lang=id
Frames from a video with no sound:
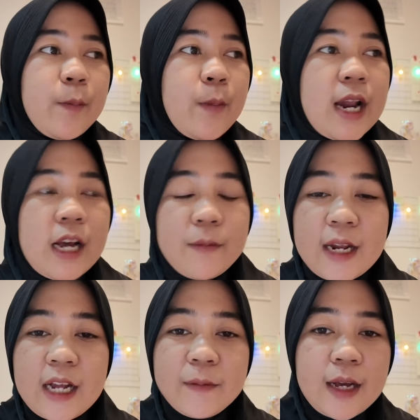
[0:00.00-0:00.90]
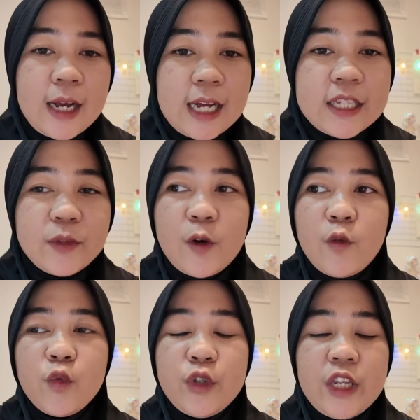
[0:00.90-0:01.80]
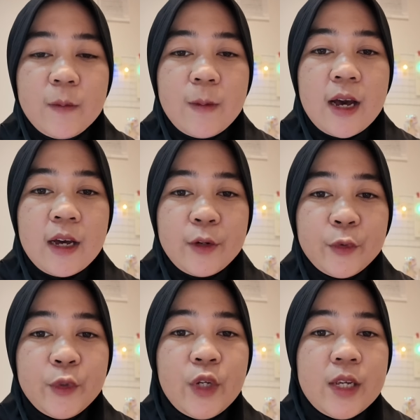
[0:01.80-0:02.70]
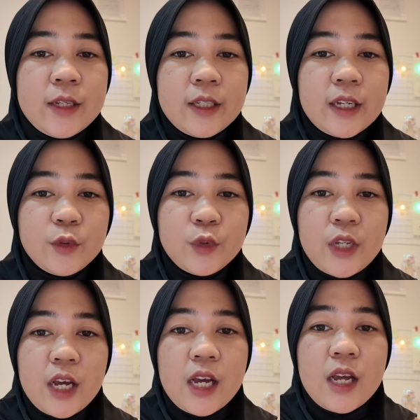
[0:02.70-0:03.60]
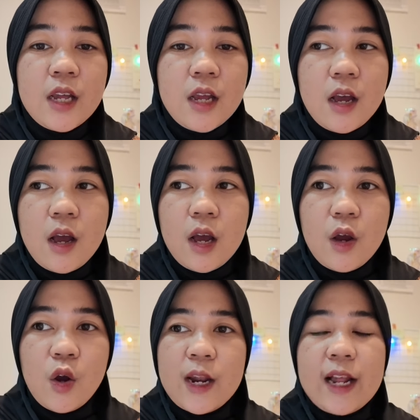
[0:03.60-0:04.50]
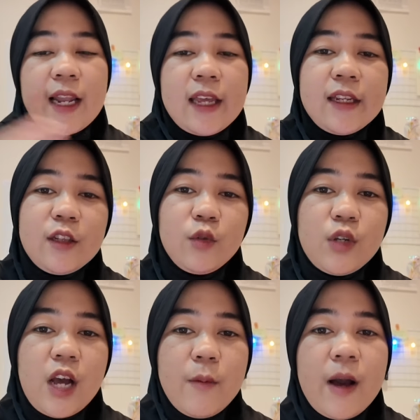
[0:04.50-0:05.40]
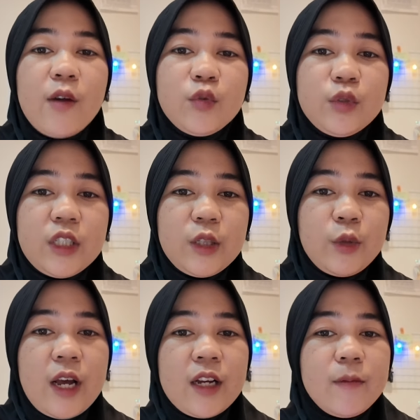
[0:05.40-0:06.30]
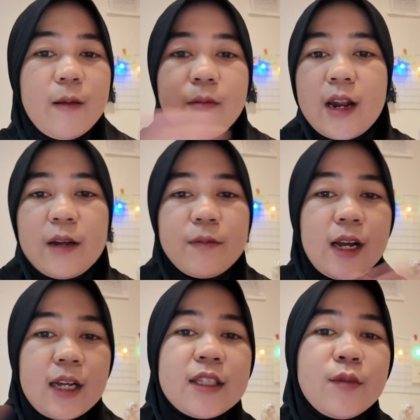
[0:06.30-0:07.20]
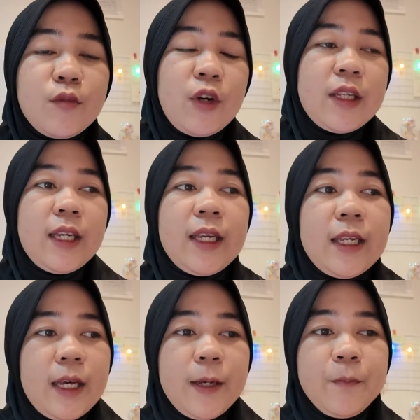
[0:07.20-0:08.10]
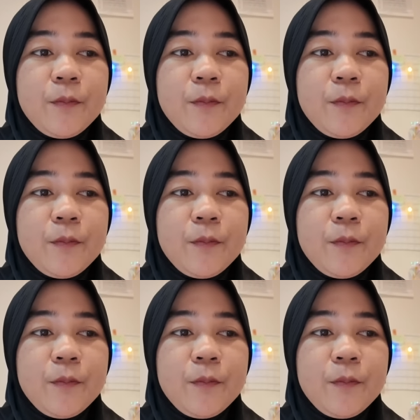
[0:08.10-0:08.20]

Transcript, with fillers: barang-barang bekas maupun yang baru yang udah orang lain itu nggak mau gitu anggaplah barang bekas semuanya ya